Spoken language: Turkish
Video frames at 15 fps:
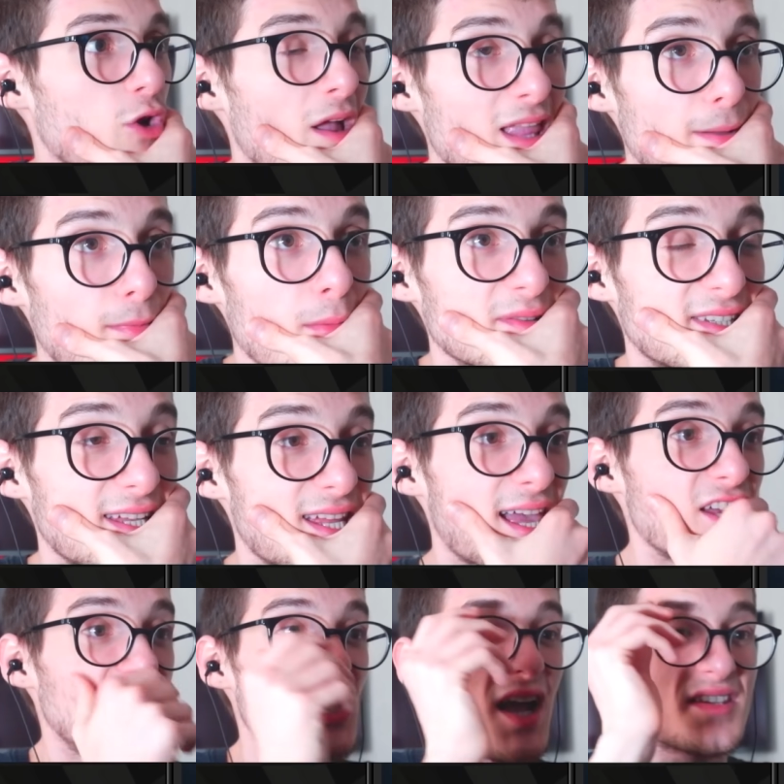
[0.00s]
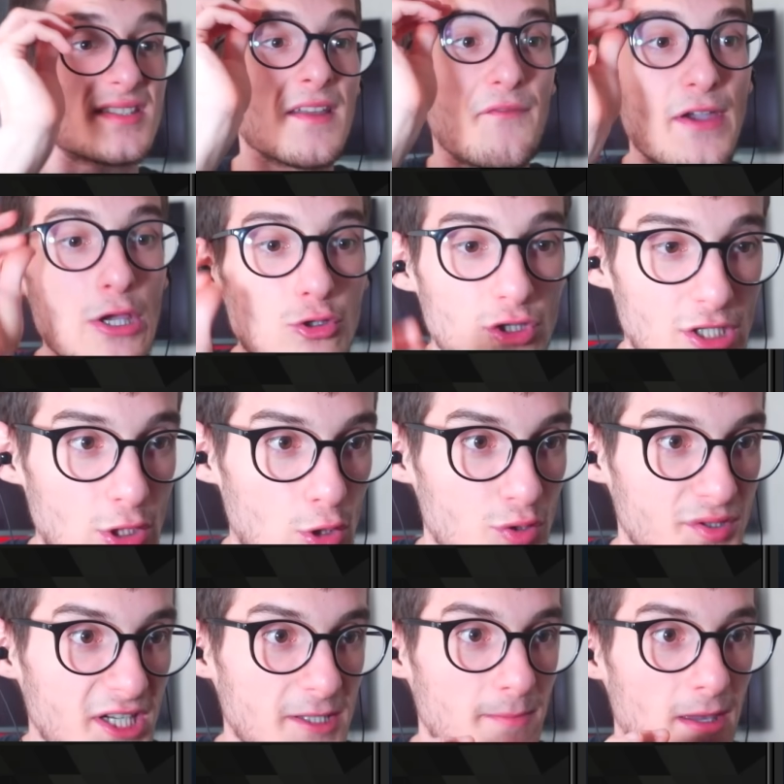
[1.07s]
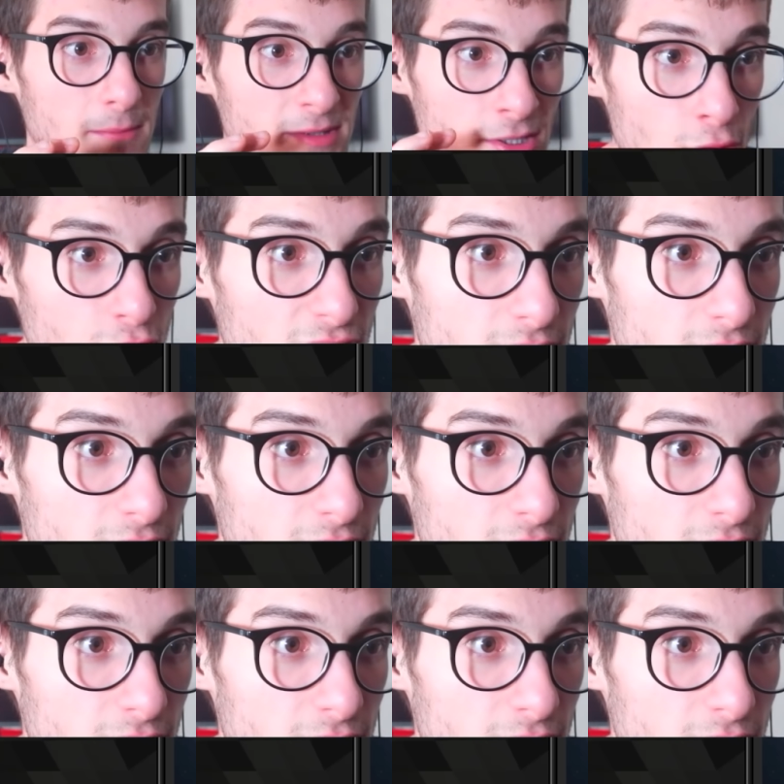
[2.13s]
an yapmamız gereken şey aslında V3 karakolunu ekmek. Bir de not